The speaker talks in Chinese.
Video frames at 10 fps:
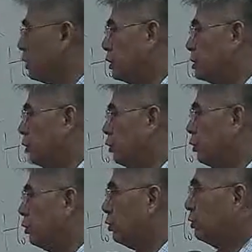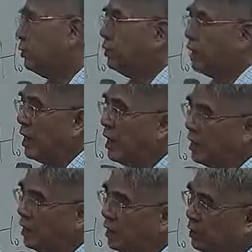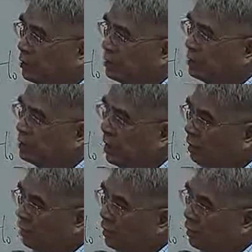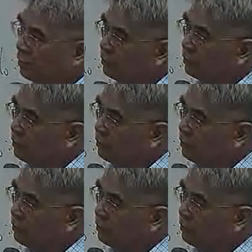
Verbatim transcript: 出来的几率，那个资料点。